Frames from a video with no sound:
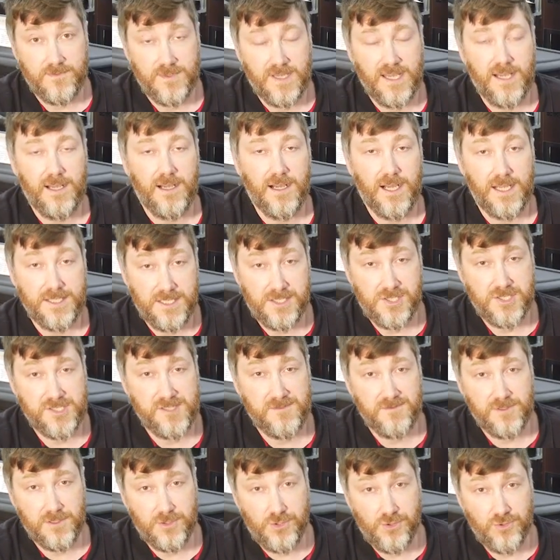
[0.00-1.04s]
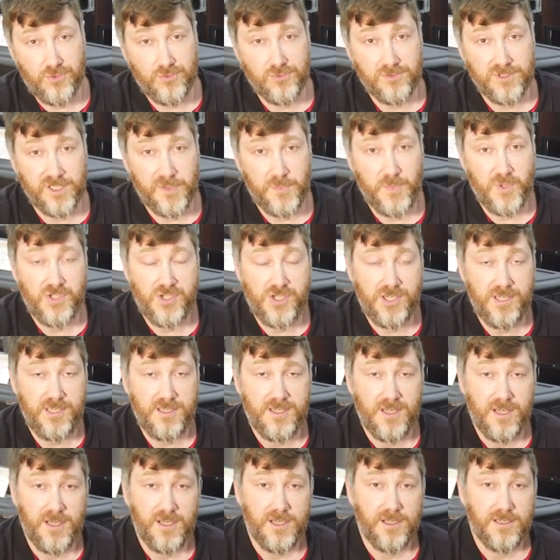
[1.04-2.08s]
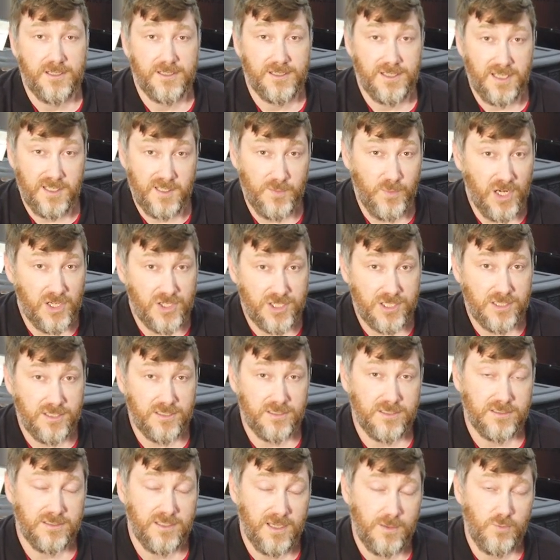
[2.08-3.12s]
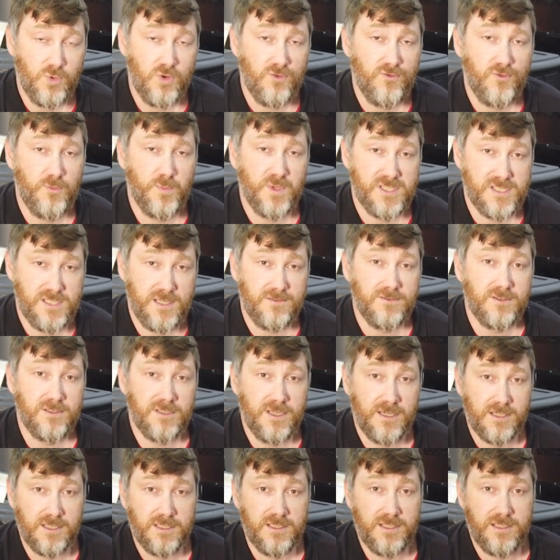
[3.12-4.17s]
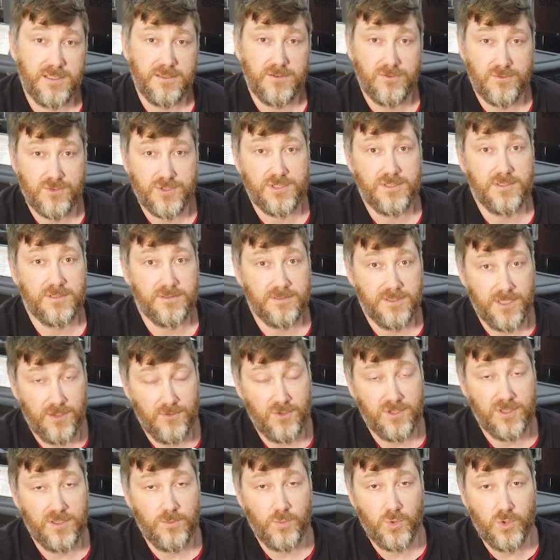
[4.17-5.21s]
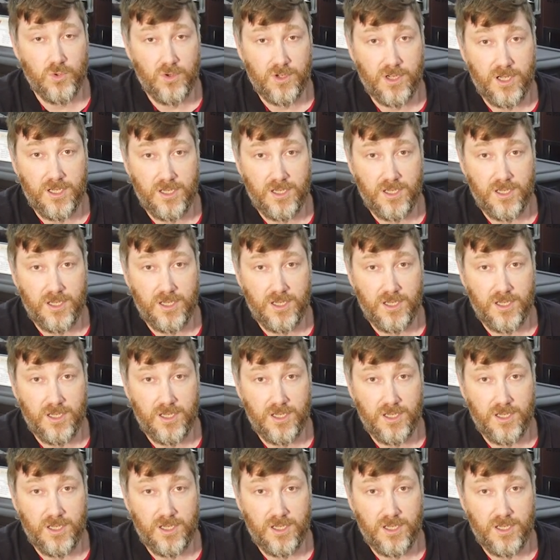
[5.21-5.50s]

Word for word: Отечественных чугунных печей для небольших домов представлено на рынке уже довольно много.